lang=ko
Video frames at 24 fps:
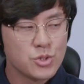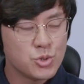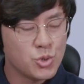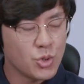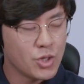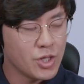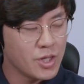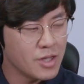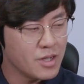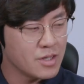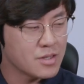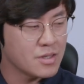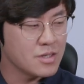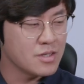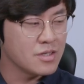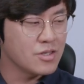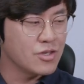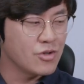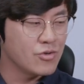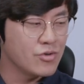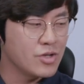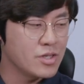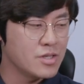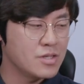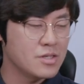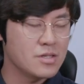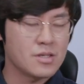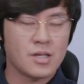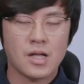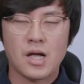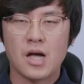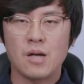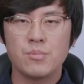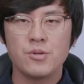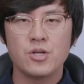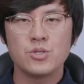조리개 같은 경우에는
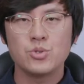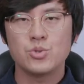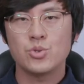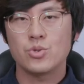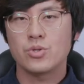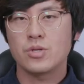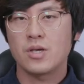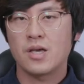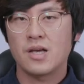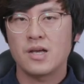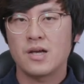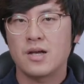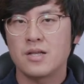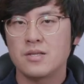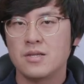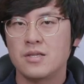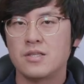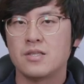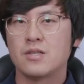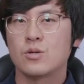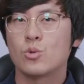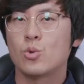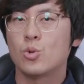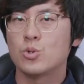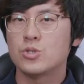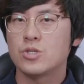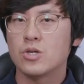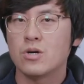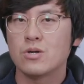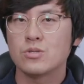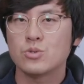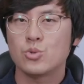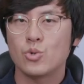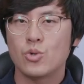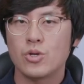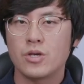가변 조리개가 아닌
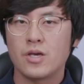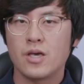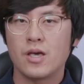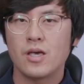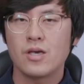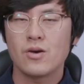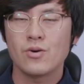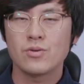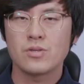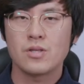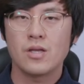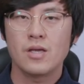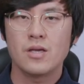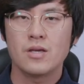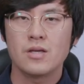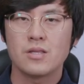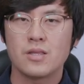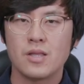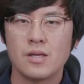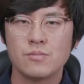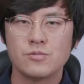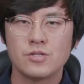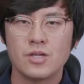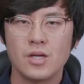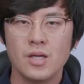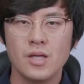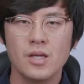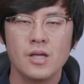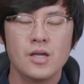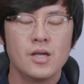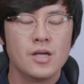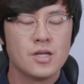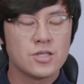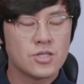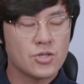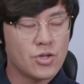고정 조리개 형태이기 때문에
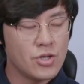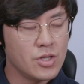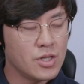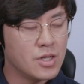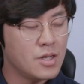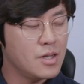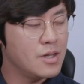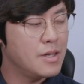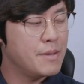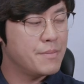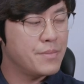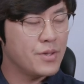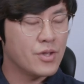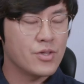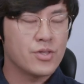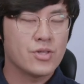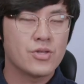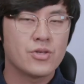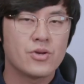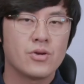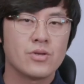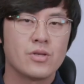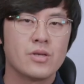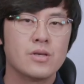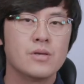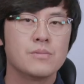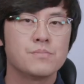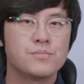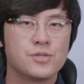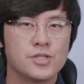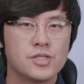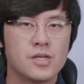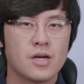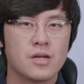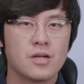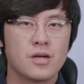저희가 변경이
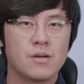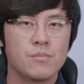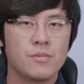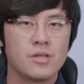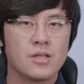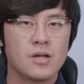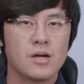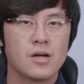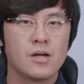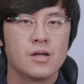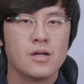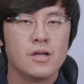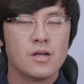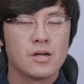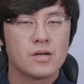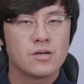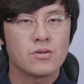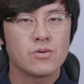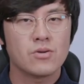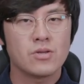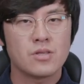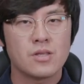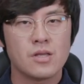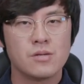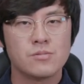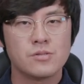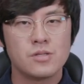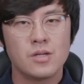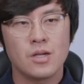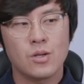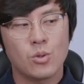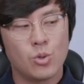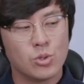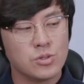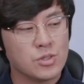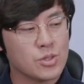불가능합니다. 그렇기
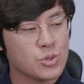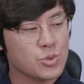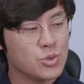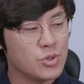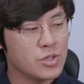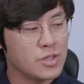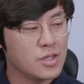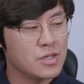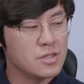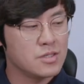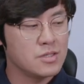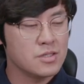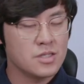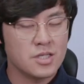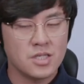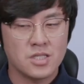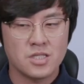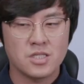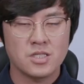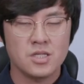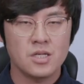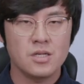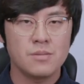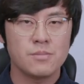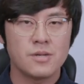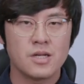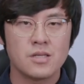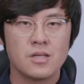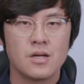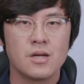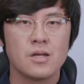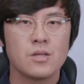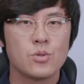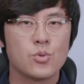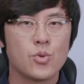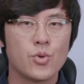때문에 고정 조리개는
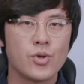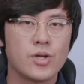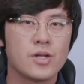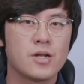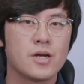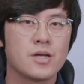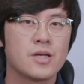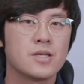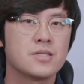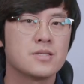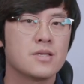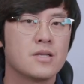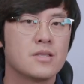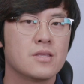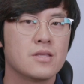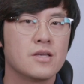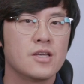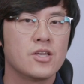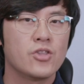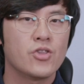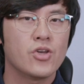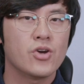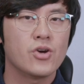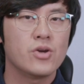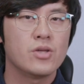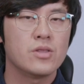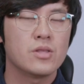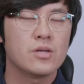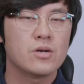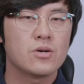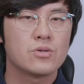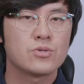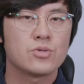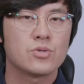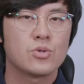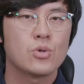기체마다 동일하게 세팅이 되어
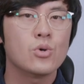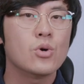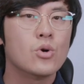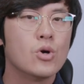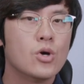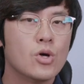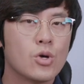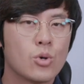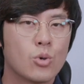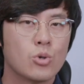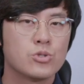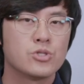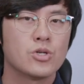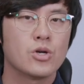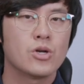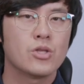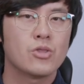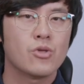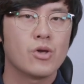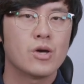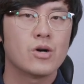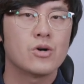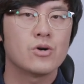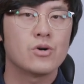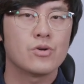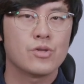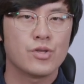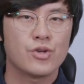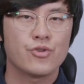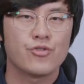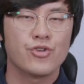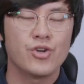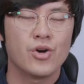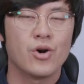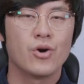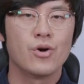있는 것으로 고정이 되어
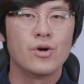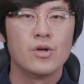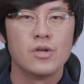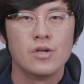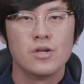있고요.